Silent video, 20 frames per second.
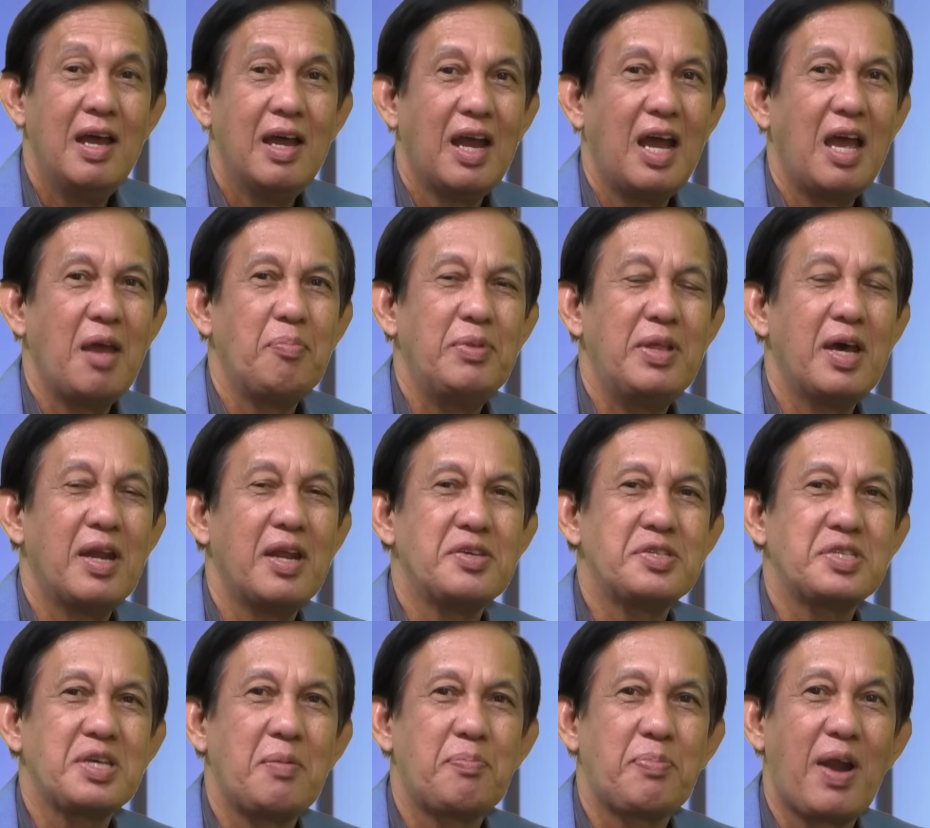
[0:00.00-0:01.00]
na if there
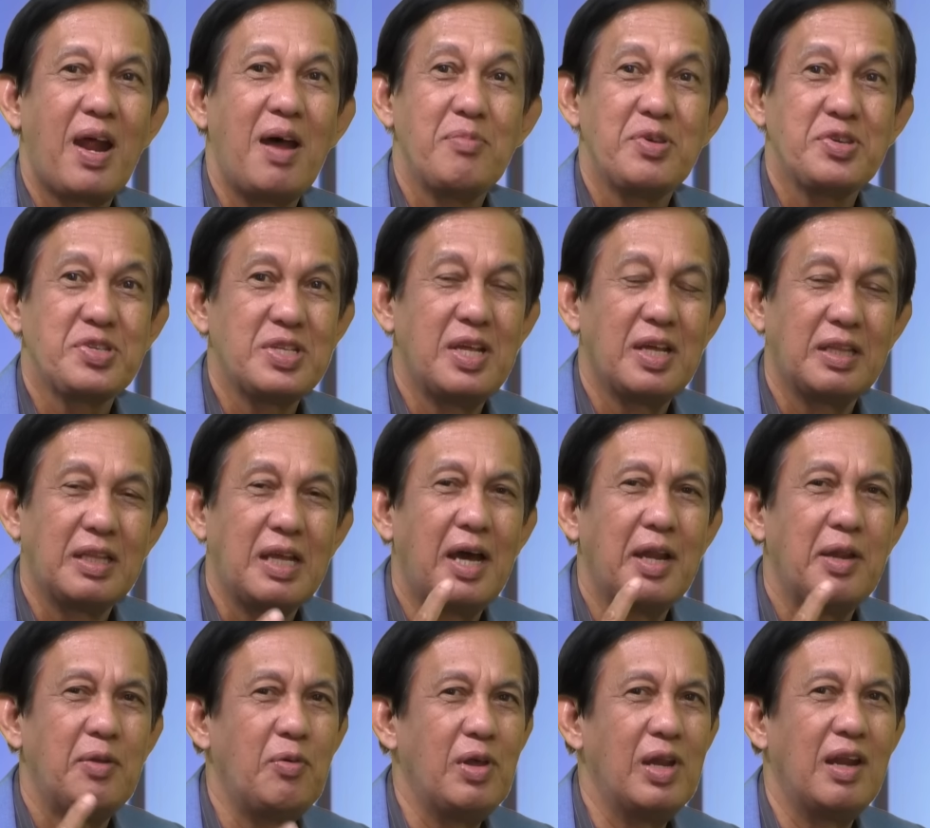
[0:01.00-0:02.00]
is a promise that
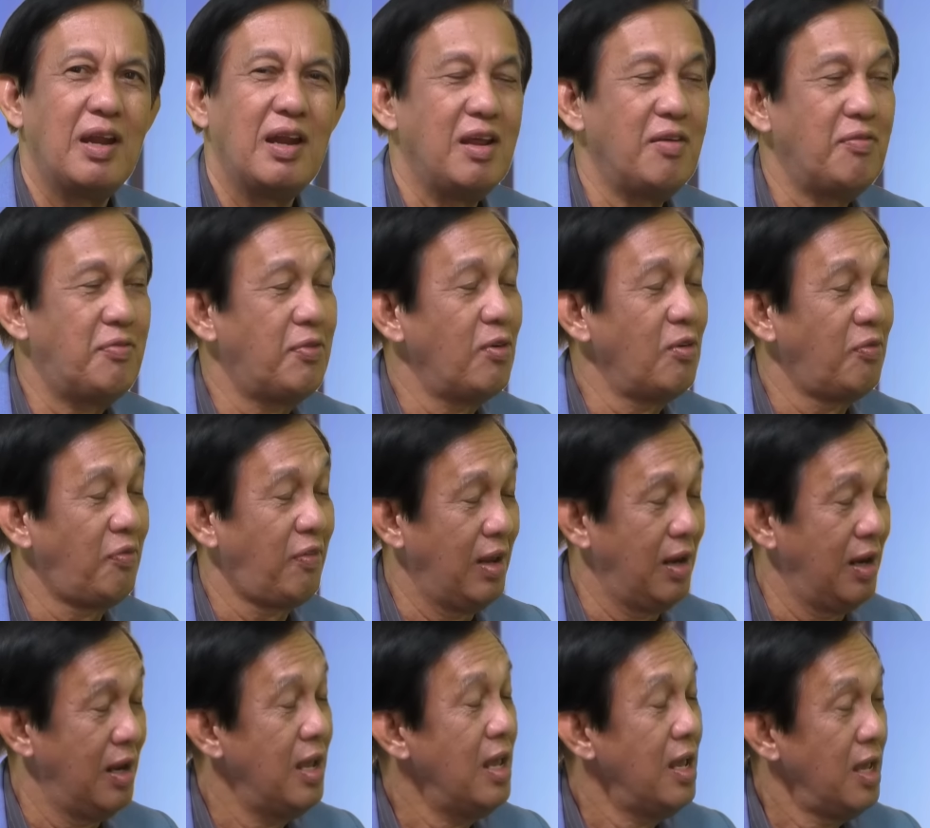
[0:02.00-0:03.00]
God will really
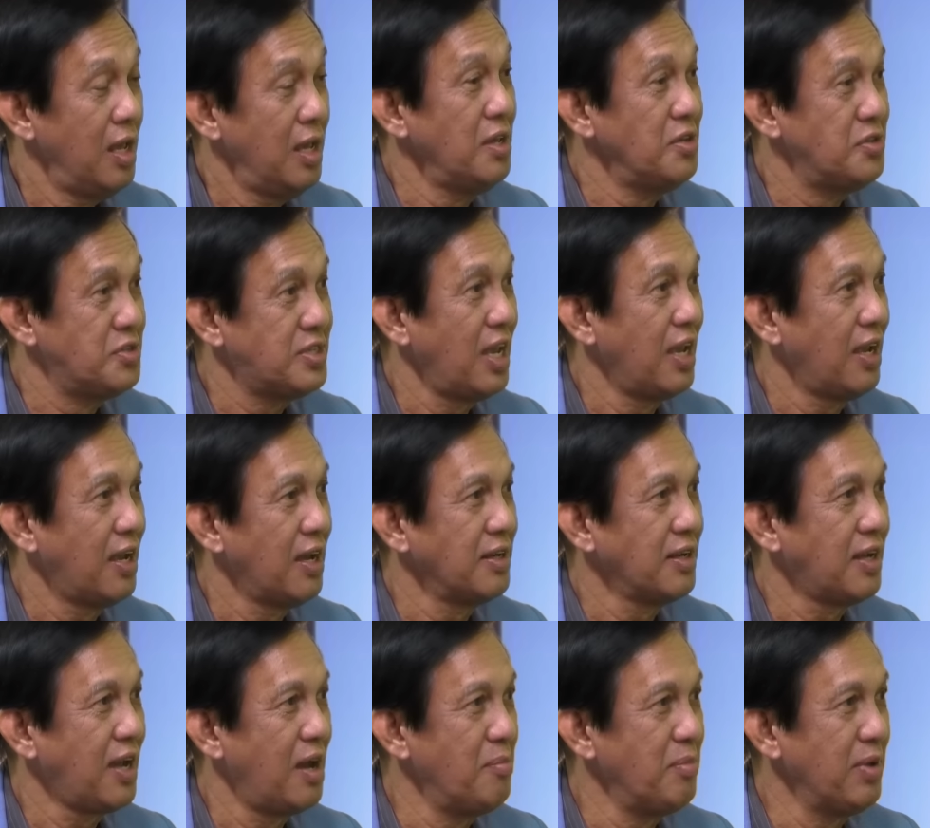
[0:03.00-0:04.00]
fulfill His
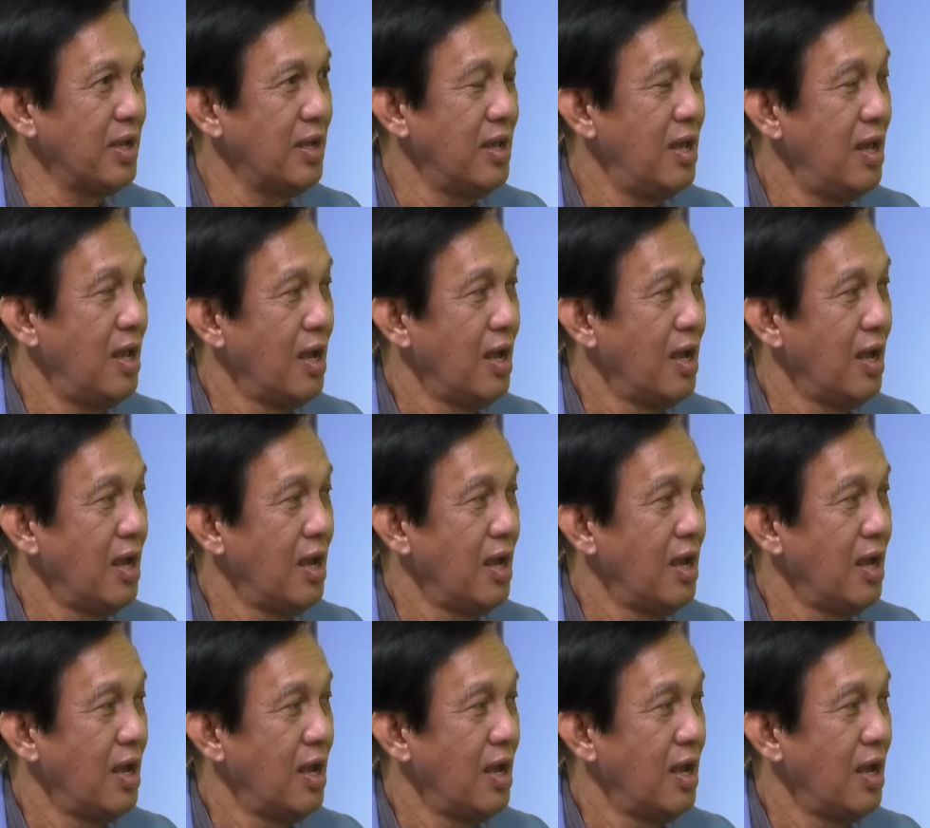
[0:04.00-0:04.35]
second coming.